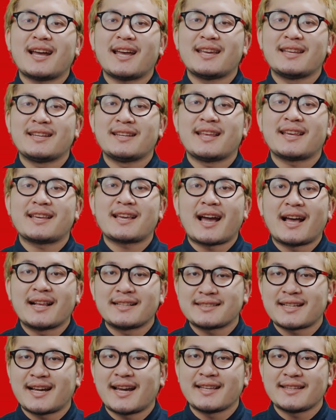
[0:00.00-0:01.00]
ใจในกา
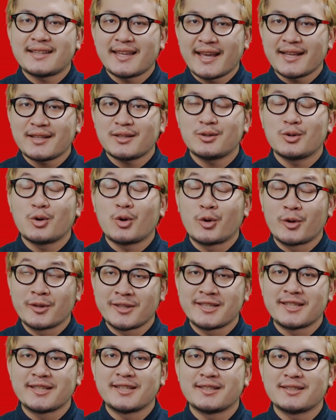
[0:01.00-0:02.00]
รใช้เทคโนโลยี